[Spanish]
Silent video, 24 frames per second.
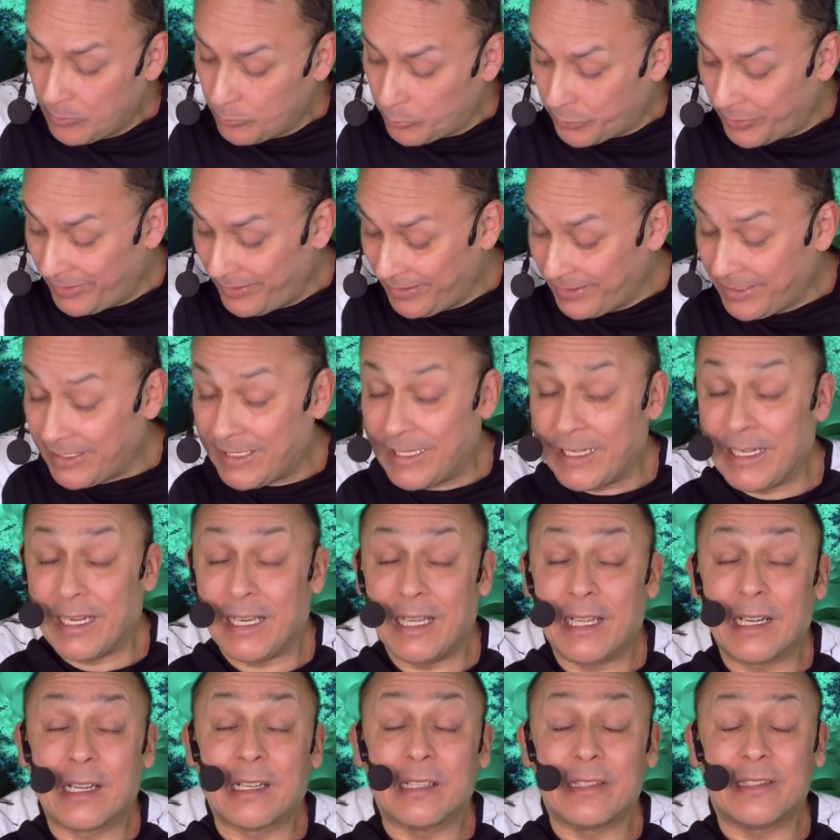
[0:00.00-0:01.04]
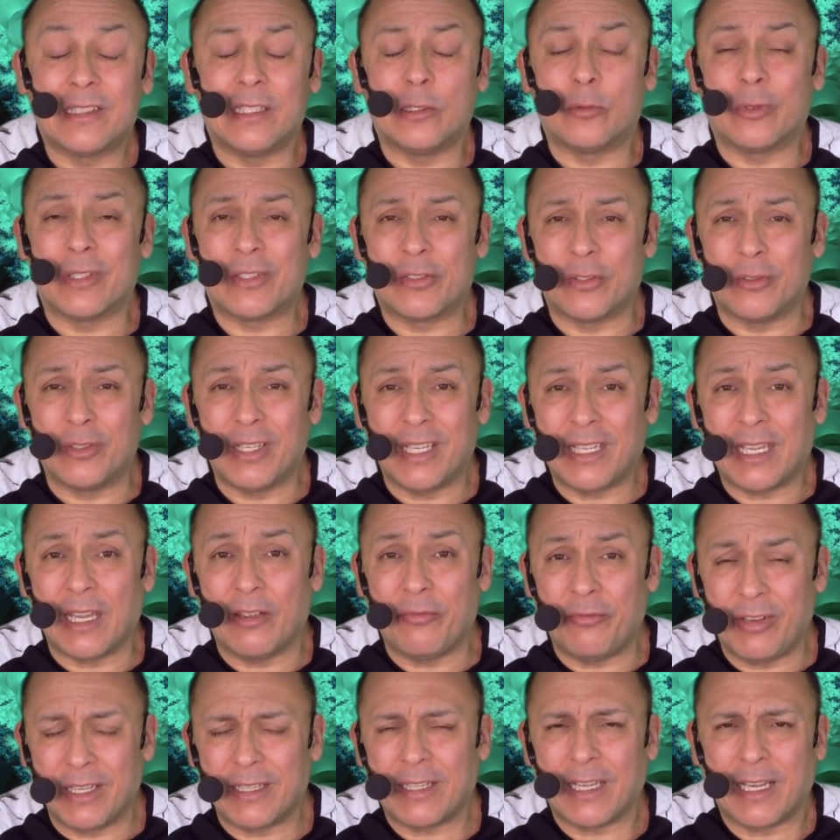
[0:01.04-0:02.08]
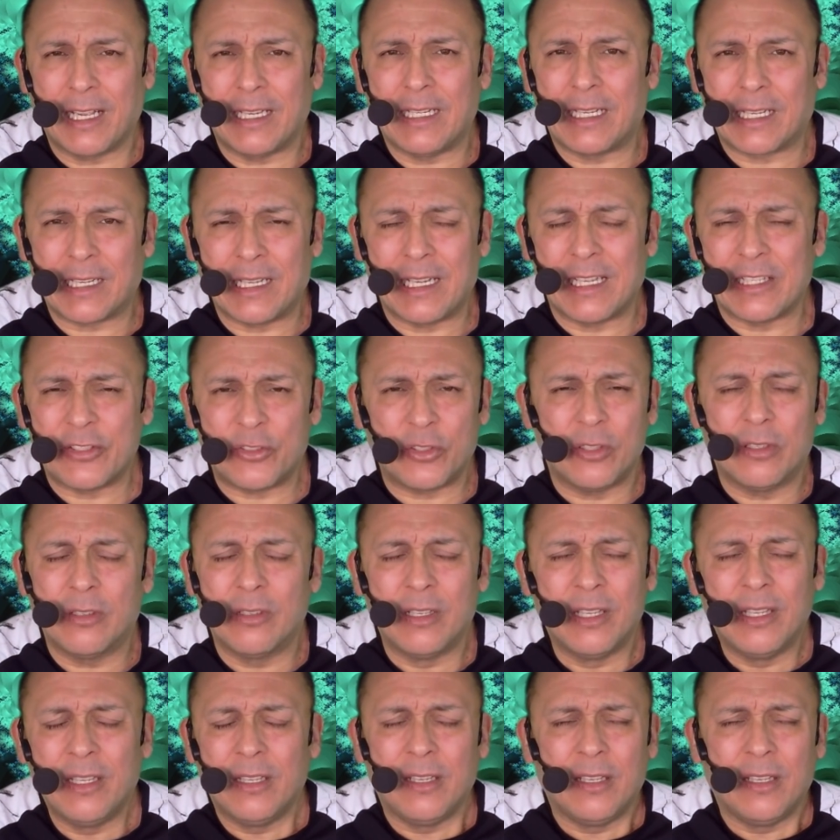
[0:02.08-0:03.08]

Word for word: pueden generar situaciones que afecten a la relación